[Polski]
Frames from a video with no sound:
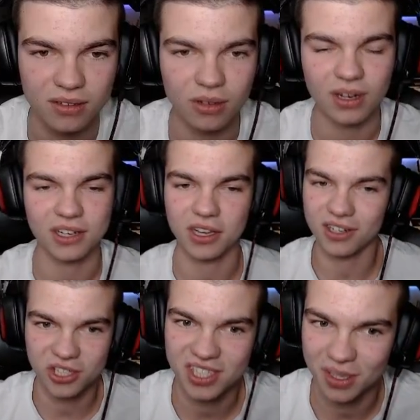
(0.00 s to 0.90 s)
Lol,
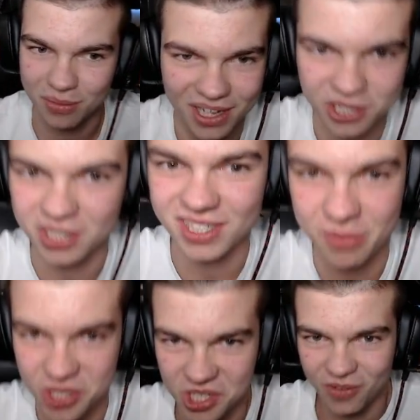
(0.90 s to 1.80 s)
aż jestem, aż jestem
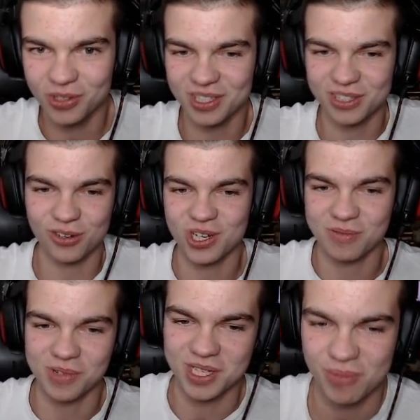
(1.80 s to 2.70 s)
zdziwiony troszkę,
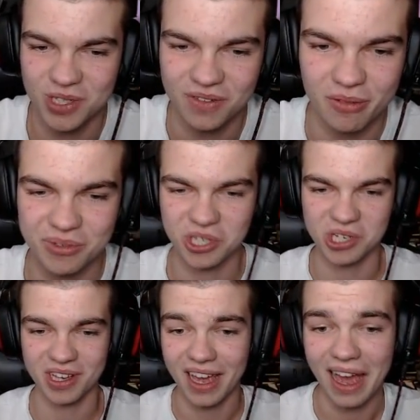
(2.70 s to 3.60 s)
bo nie spodziewałbym się,
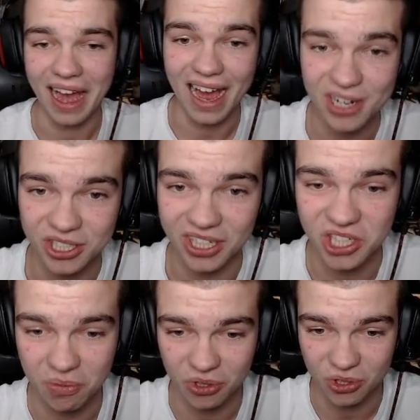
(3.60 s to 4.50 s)
że aż tak
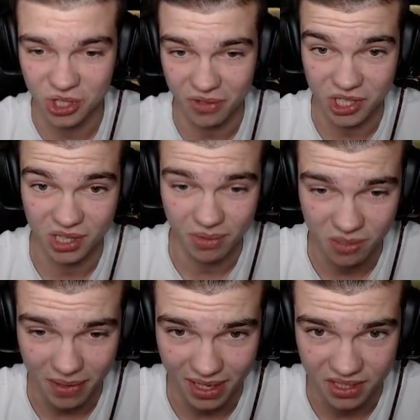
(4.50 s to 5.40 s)
szybko to się właśnie będzie
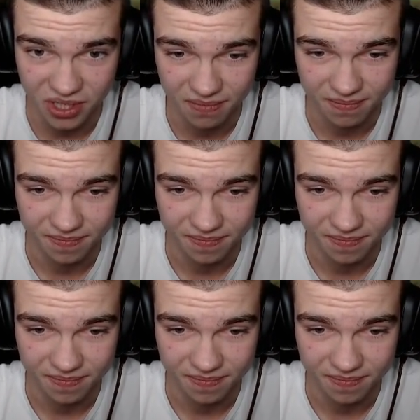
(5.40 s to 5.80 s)
palić.